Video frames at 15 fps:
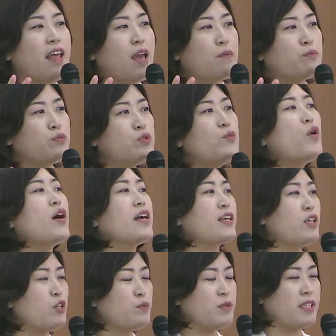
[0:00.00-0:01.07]
네,
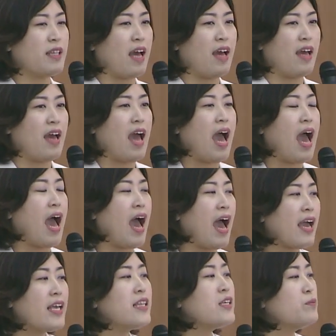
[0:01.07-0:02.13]
부모가 키웁니다.
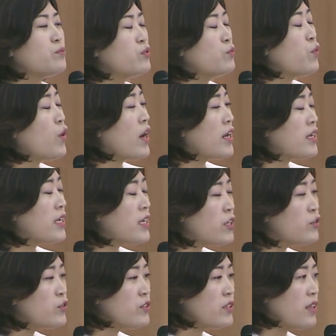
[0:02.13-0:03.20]
아이는 부모가
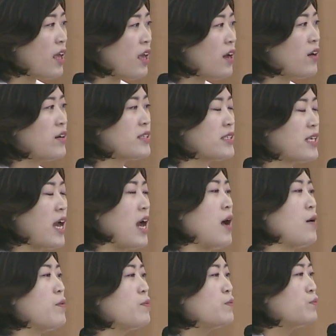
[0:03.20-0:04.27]
키우는데요.
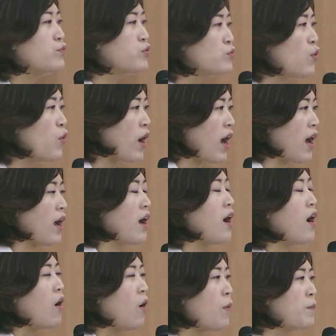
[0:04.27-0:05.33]
자, 부모가,
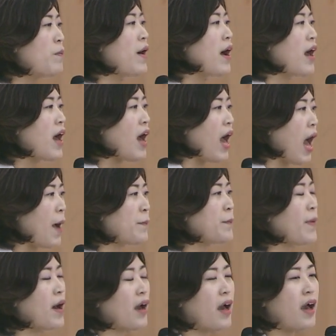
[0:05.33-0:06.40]
엄마가,
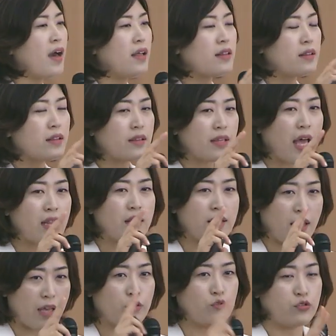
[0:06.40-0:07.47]
아빠가
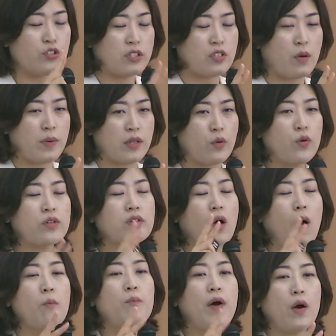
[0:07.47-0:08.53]
단, 단 둘이서만, 혹은
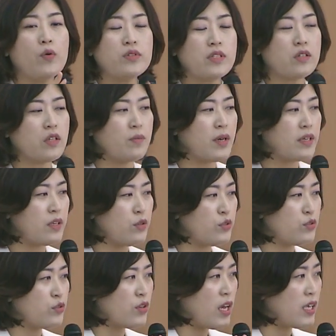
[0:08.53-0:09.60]
엄마 혼자서만
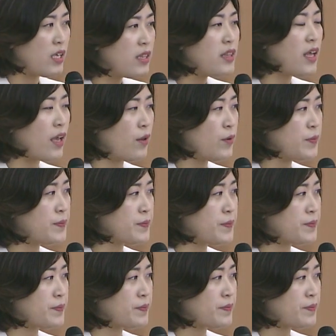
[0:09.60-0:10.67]
키울 수가 있나요?
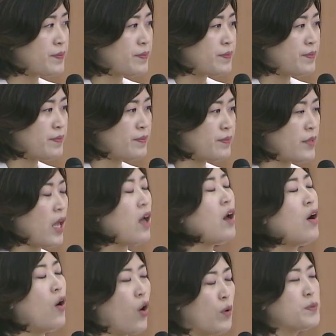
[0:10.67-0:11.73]

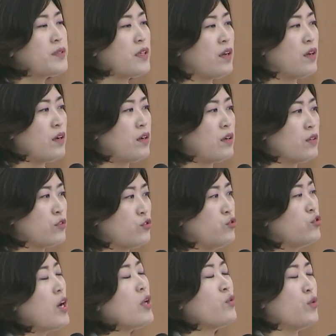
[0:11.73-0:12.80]
없어요.
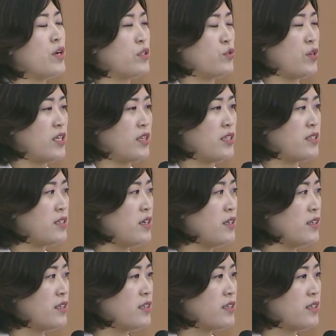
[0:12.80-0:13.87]
누가 도와줘야 되죠?